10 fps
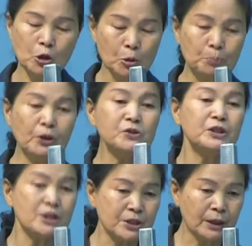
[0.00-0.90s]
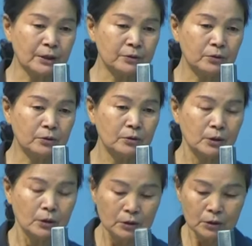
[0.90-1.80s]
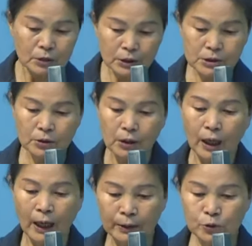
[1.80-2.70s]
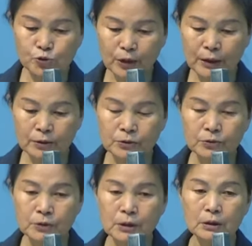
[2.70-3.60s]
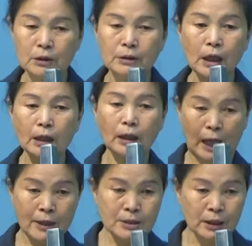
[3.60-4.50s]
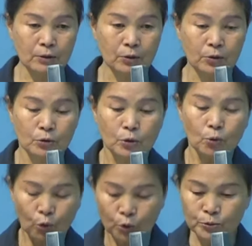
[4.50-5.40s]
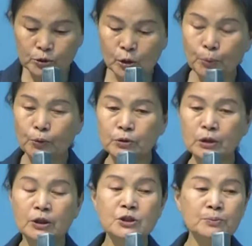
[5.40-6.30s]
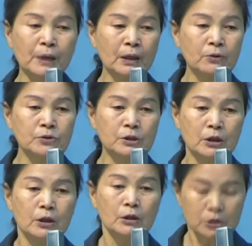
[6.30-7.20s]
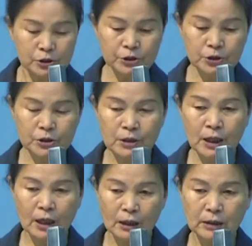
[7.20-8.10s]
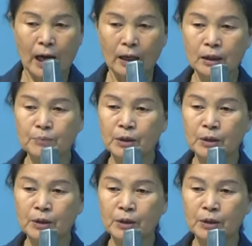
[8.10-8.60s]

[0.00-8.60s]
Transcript: 편지했잖아요 그래서 안 올 줄 알았는데 내가 갔잖아 고모들 보고는 거짓말한 거지 그년이 내 한갑날